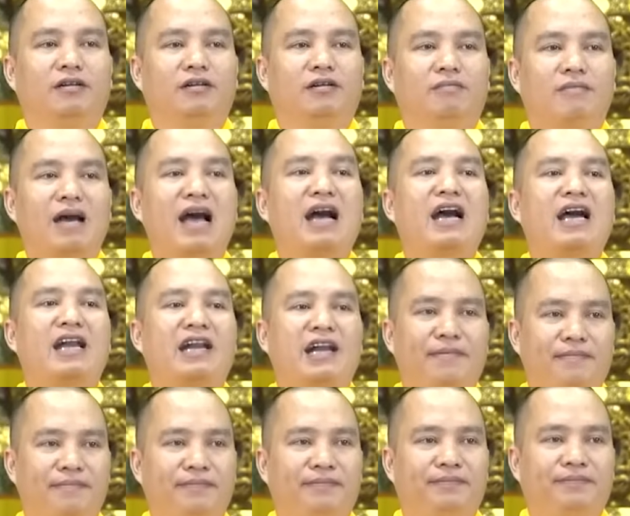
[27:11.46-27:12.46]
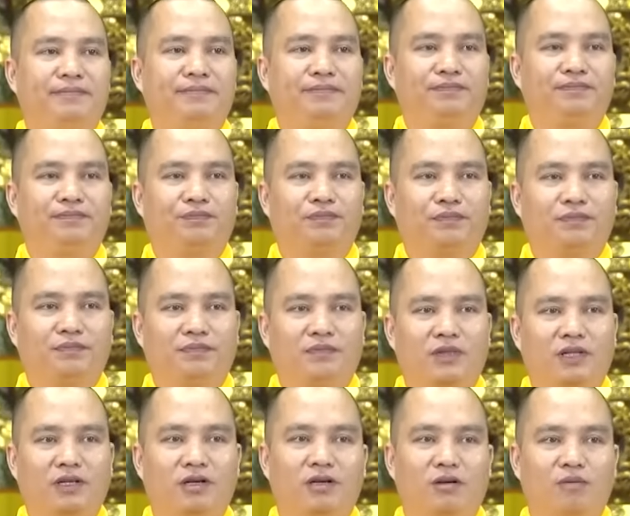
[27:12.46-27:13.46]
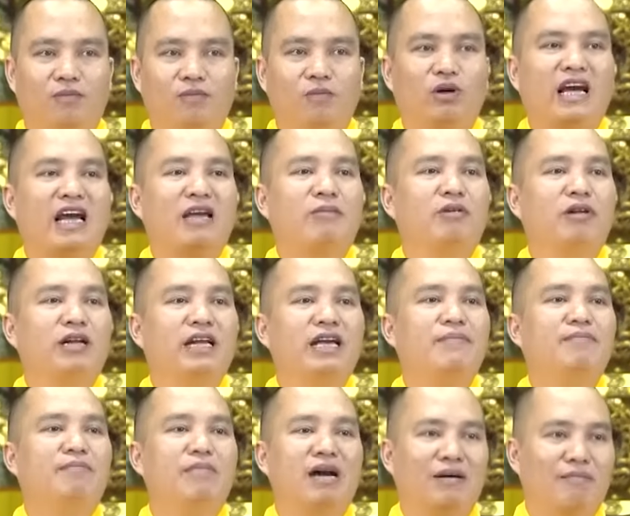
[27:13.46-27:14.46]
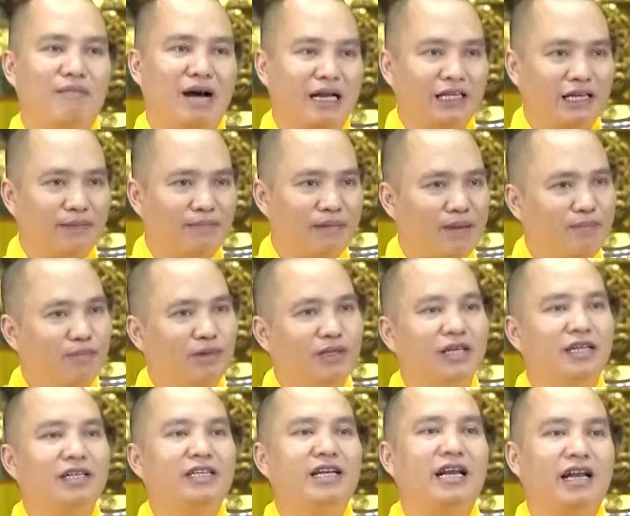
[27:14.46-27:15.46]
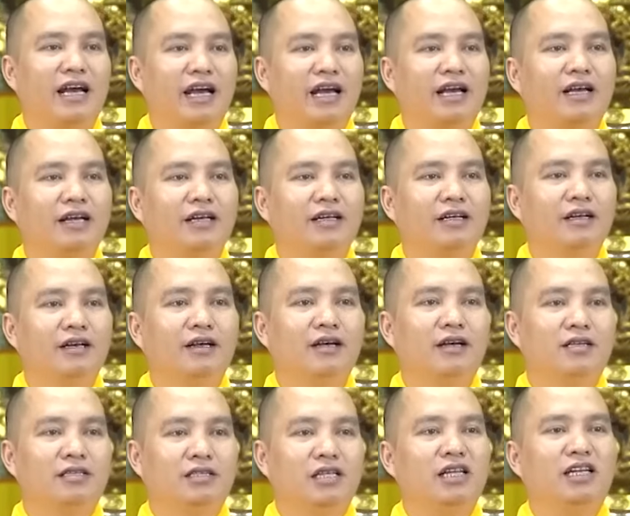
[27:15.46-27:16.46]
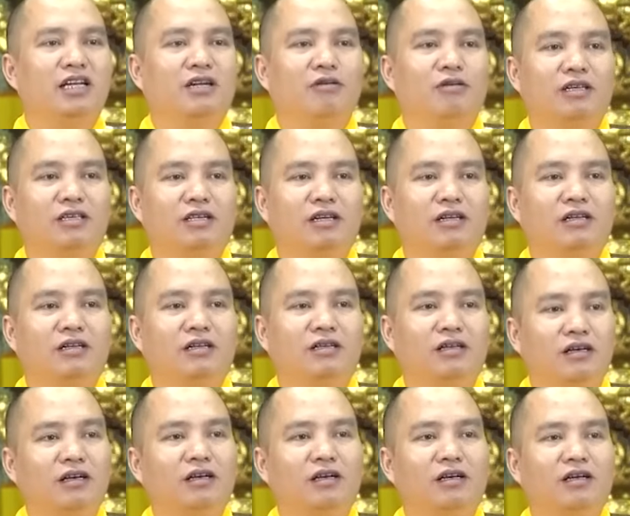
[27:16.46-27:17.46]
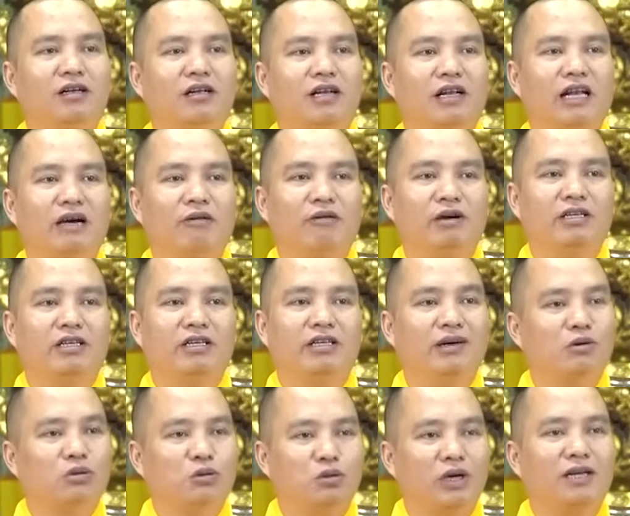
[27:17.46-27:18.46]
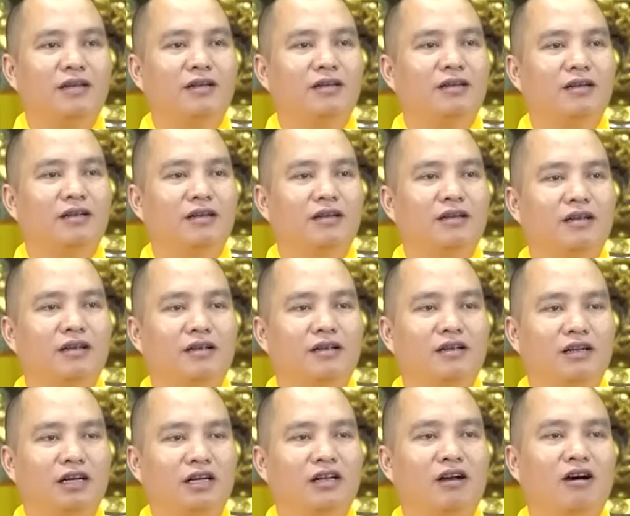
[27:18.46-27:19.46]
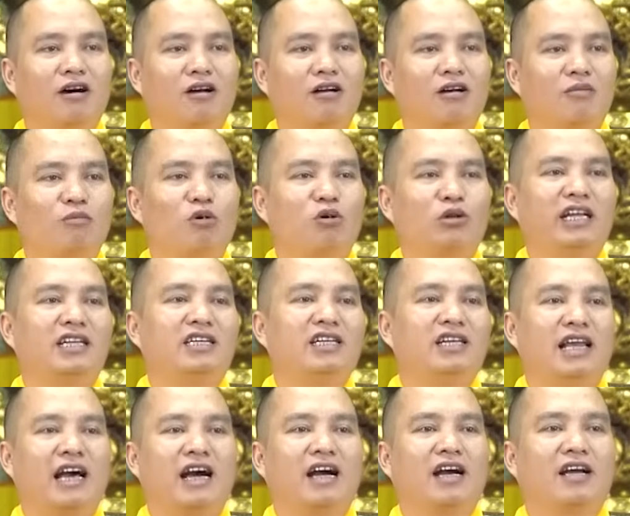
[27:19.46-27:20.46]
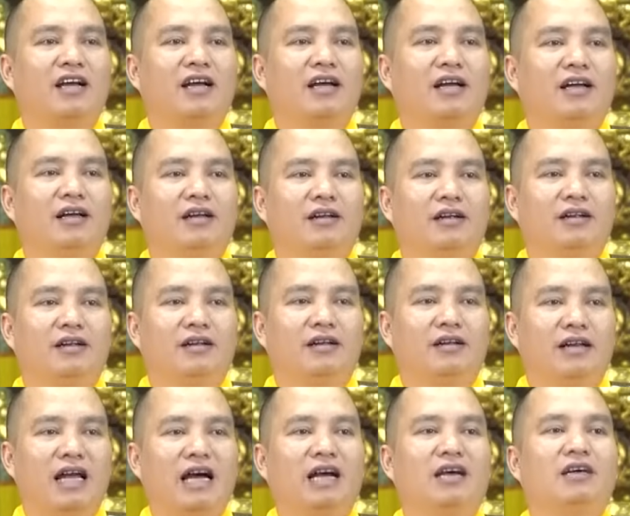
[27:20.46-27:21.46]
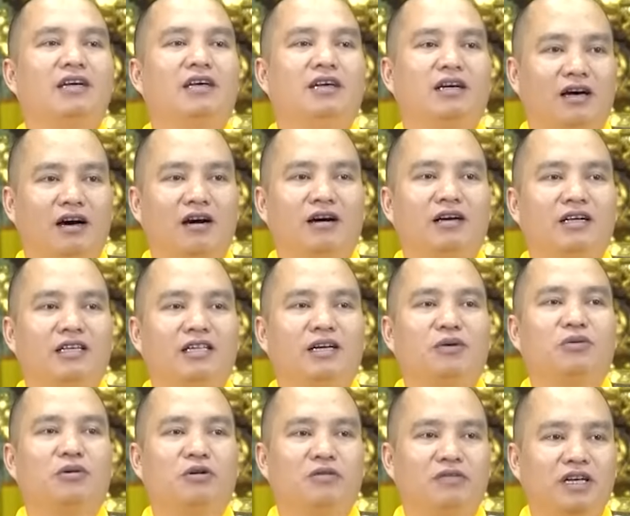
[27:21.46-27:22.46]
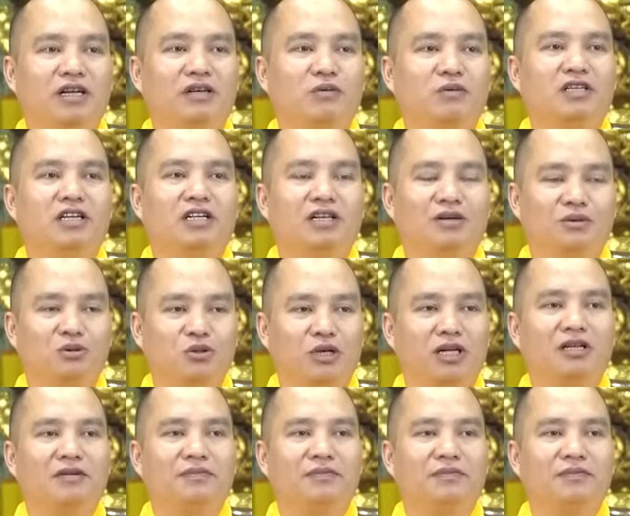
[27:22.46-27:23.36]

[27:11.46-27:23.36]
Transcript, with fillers: 3000 năm, một ngày một đêm, bằng 300 năm ở nhân gian này. Sinh lên cõi trời thứ tư là cõi trời Đâu Xuất, nơi đó có Bồ Tát Di Lặc đang ngự ở đó, ở trong nội viện cung trời Đâu Xuất.